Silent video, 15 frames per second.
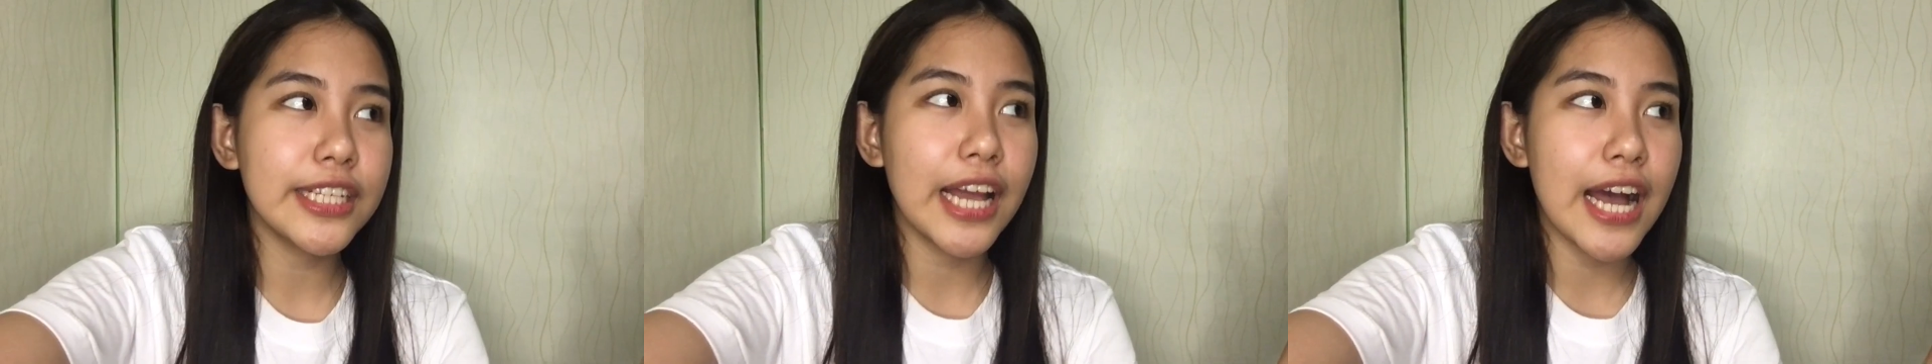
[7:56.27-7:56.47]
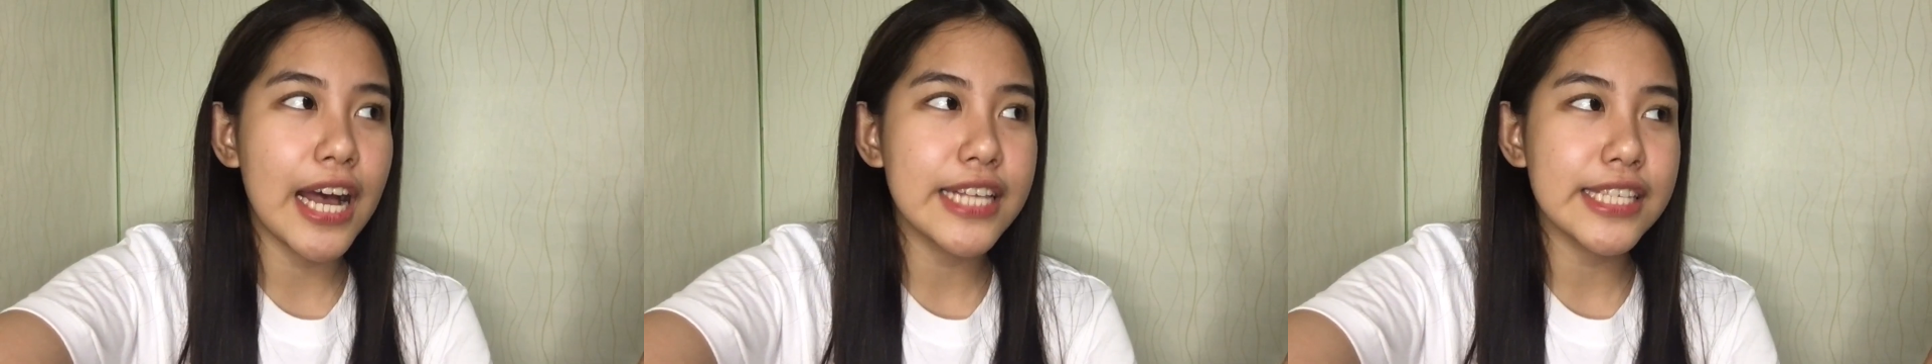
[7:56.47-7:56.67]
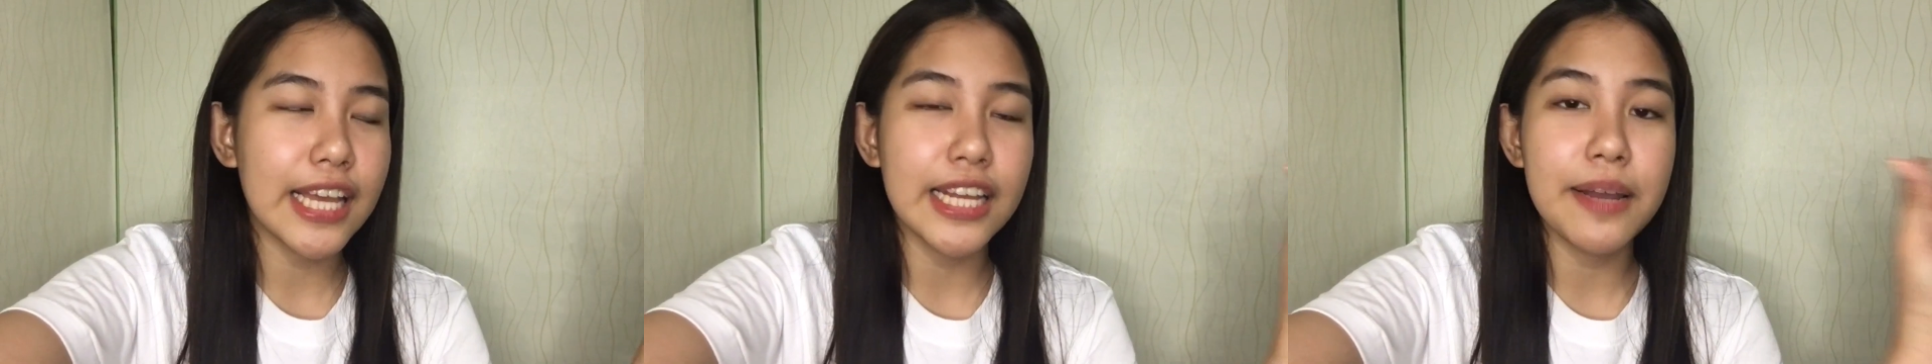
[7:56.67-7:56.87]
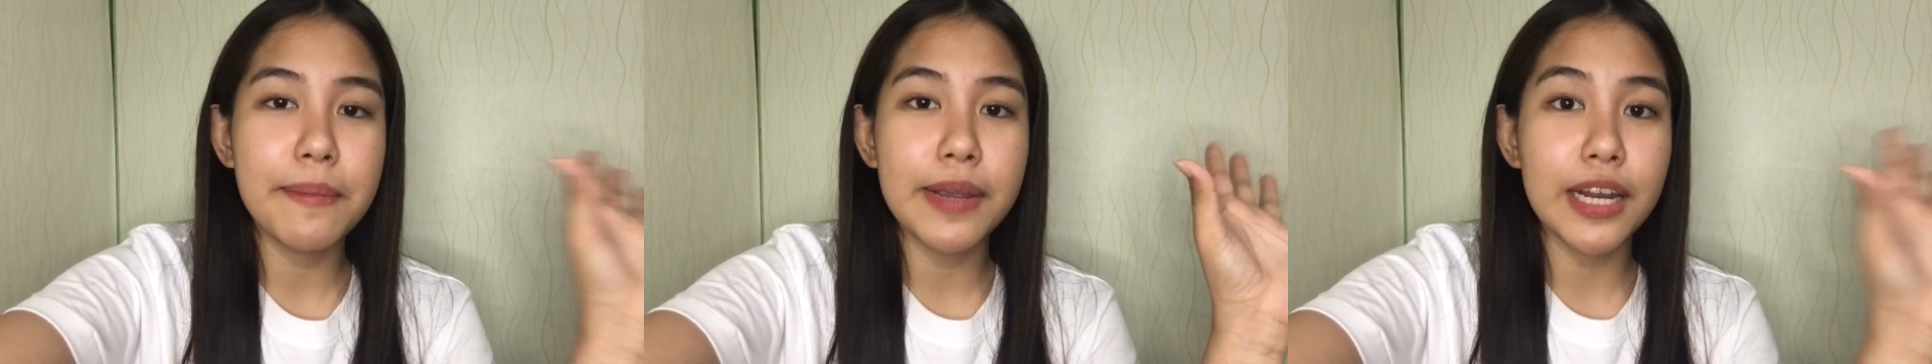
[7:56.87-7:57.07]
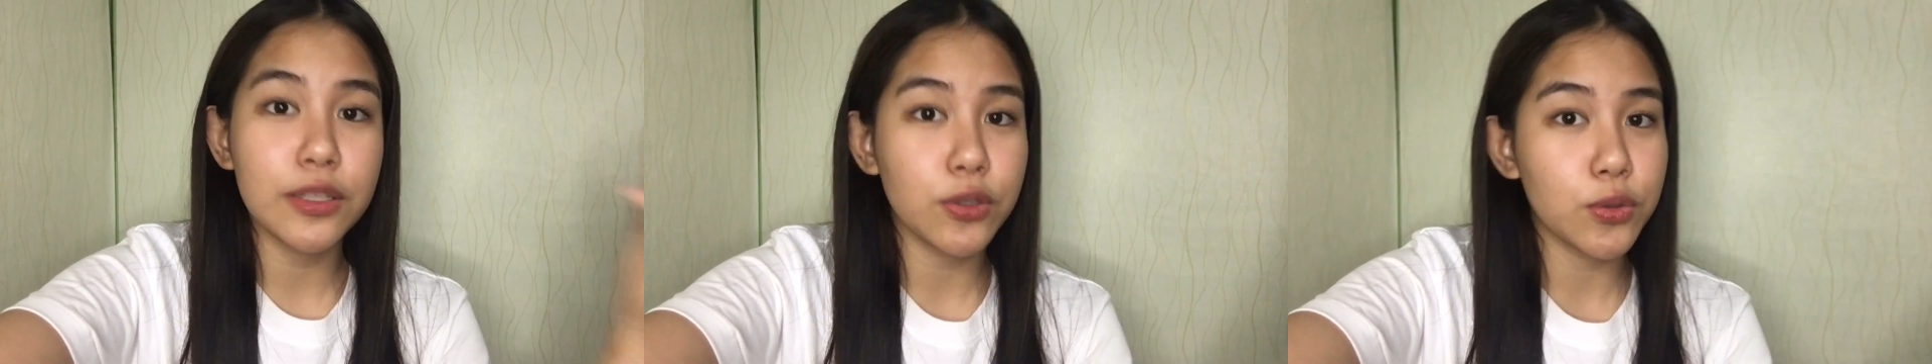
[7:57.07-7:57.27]
Nga, sana may
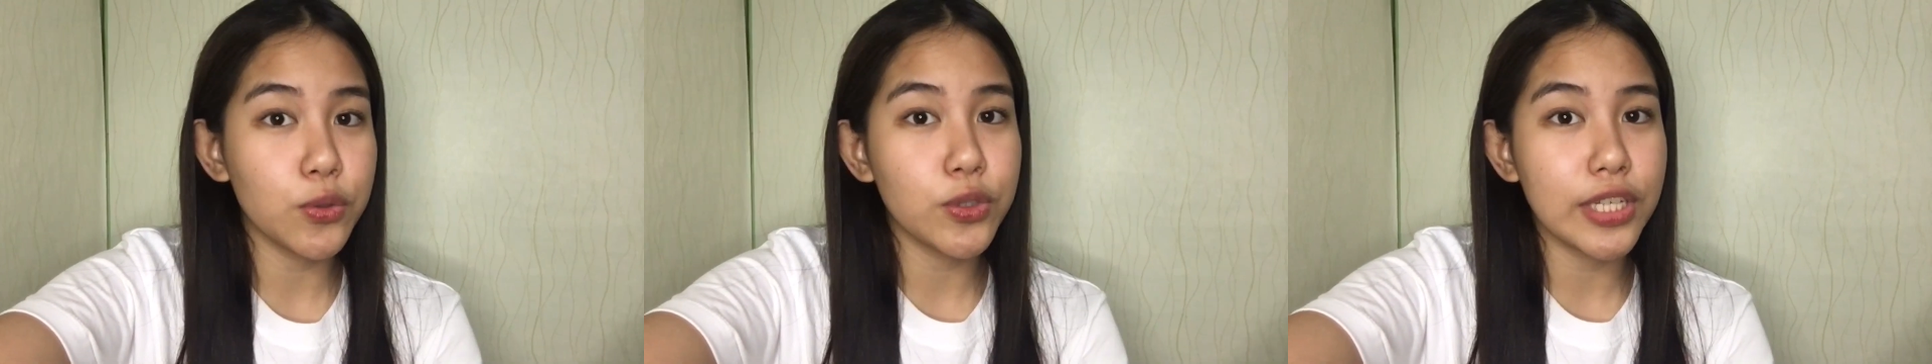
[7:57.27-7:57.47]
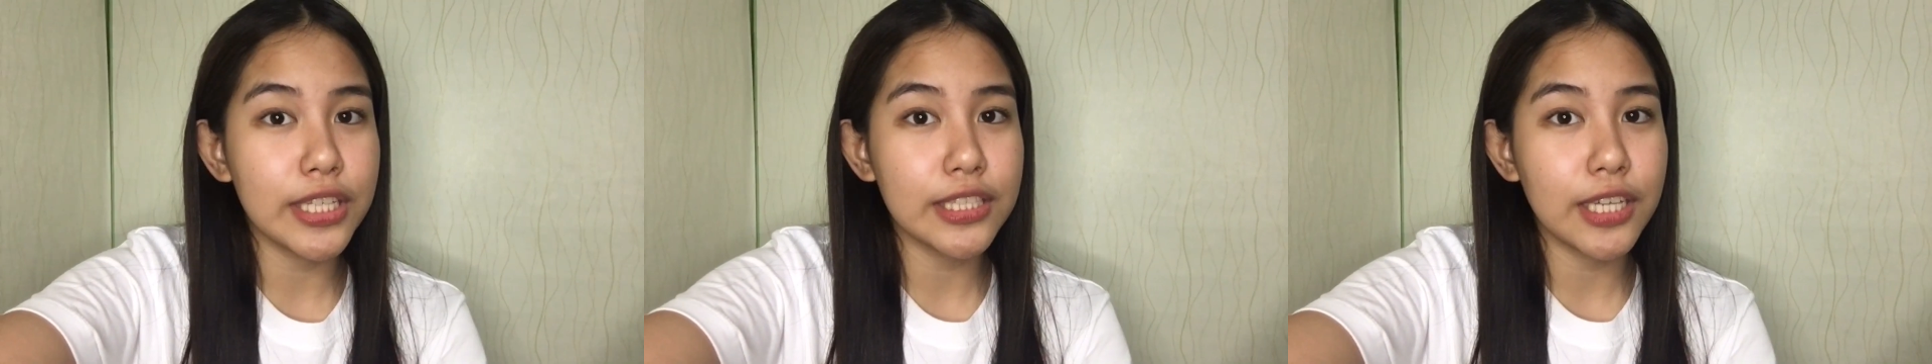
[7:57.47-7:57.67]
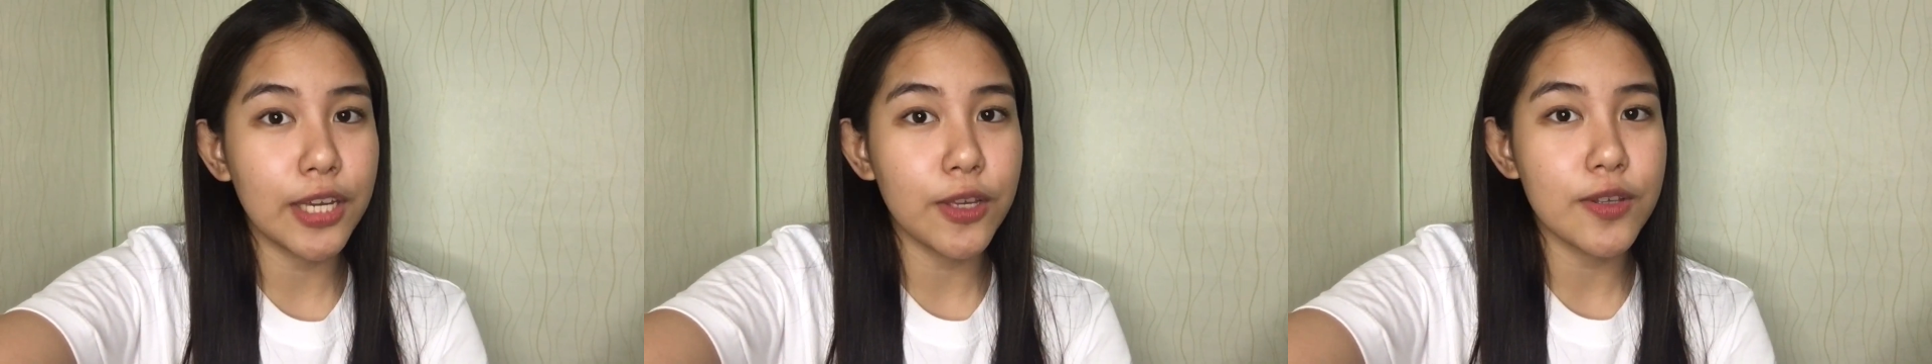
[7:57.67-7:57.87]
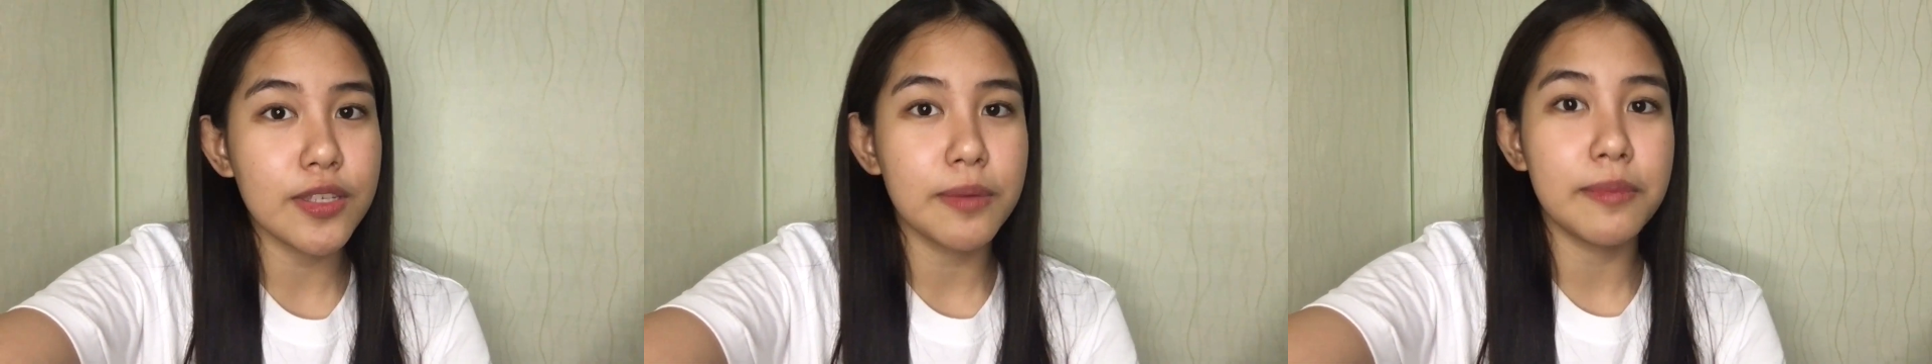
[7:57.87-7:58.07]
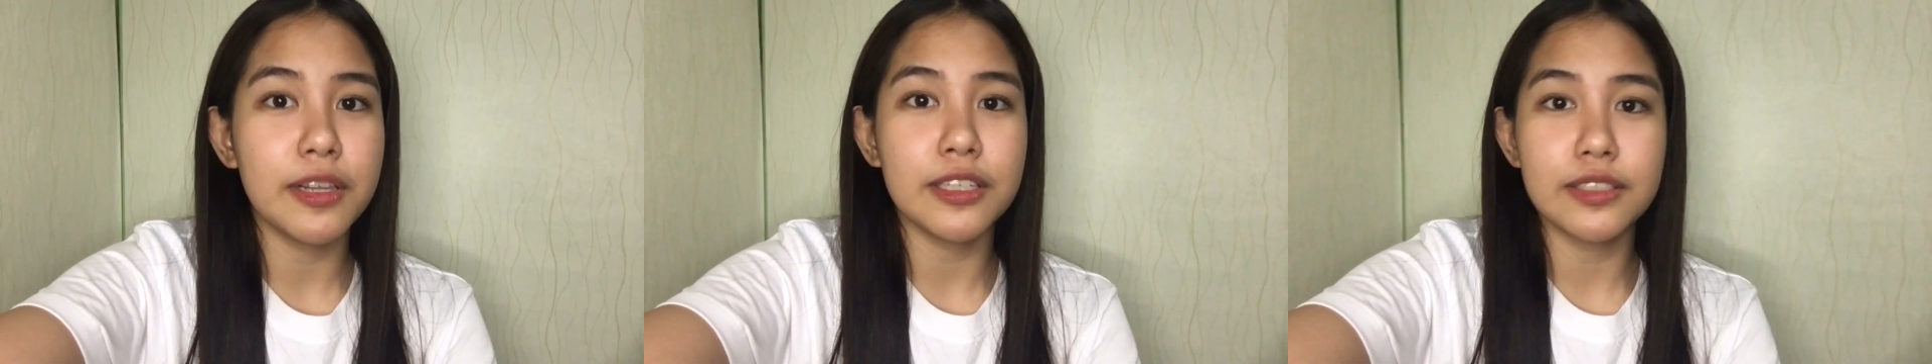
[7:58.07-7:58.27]
natutunan kayo sa
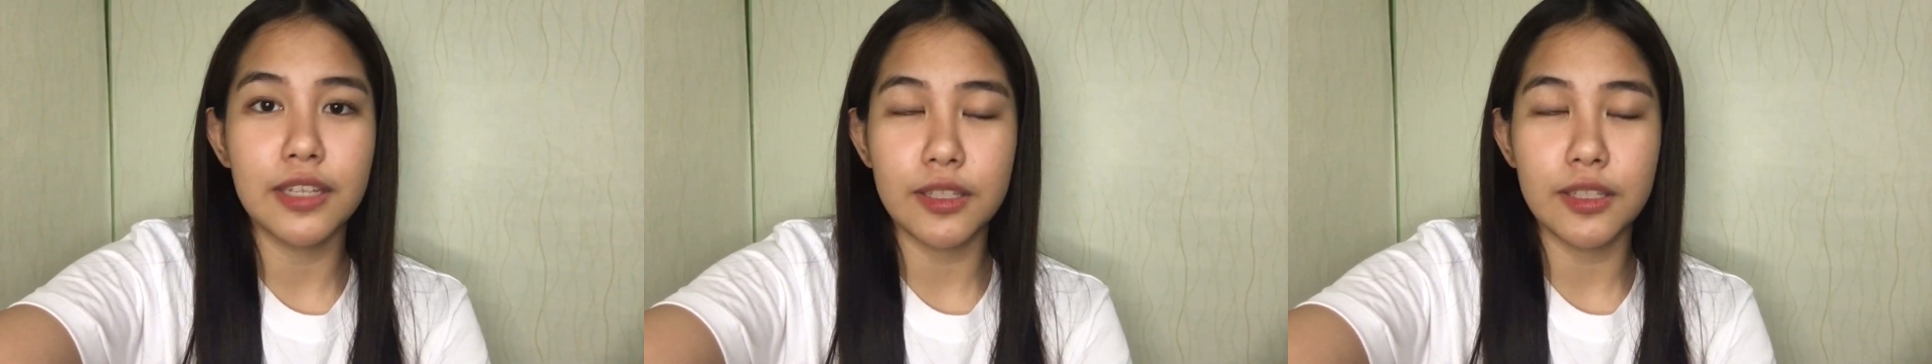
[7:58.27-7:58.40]
vlog na